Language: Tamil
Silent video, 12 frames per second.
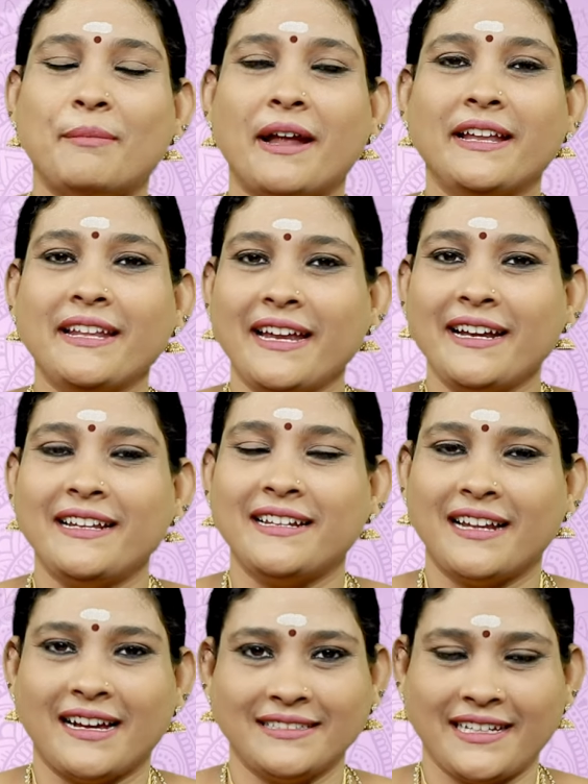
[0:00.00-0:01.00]
பன்னிரெண்டு
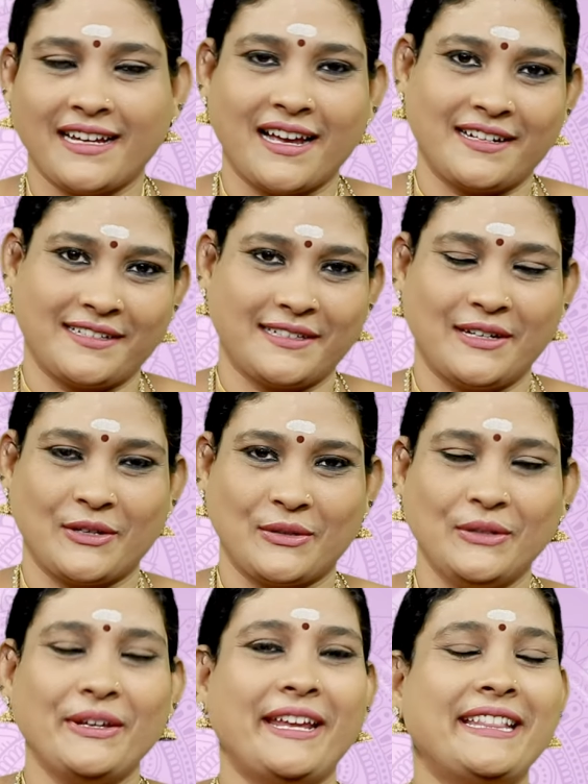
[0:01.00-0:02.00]

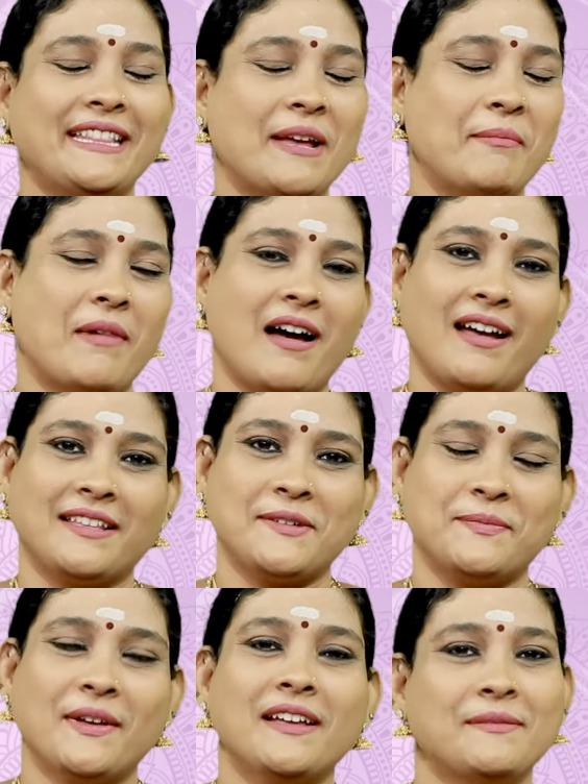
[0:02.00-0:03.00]
ராசிக்காரர்களுக்கும் இந்த
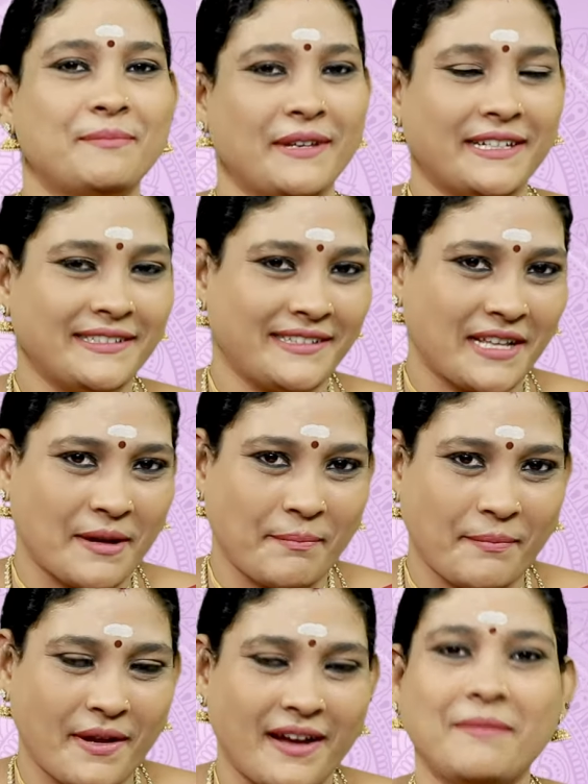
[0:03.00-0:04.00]
மாதம் மிக
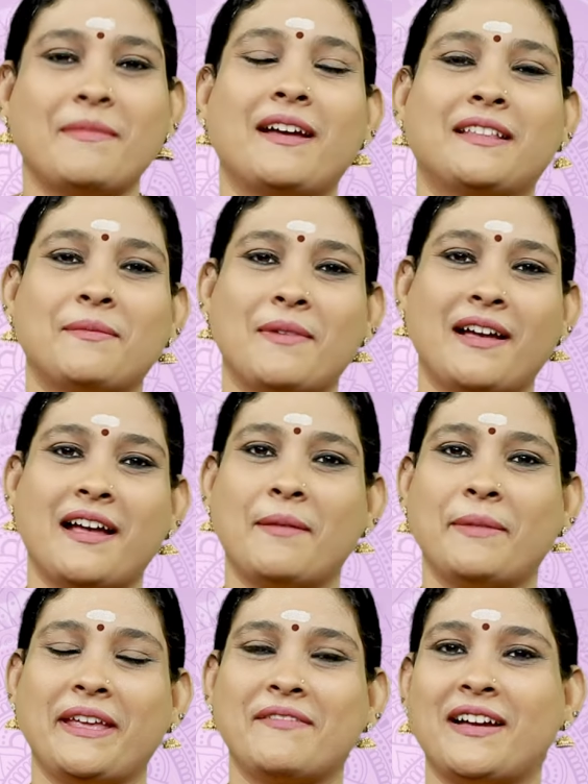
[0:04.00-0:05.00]
சிறப்பான மாதமாக
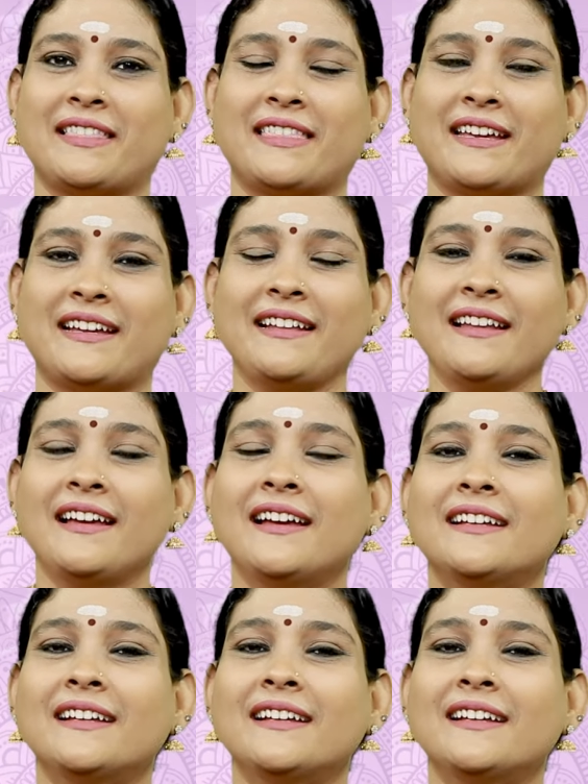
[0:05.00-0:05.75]
அமைய வாழ்த்துக்கள்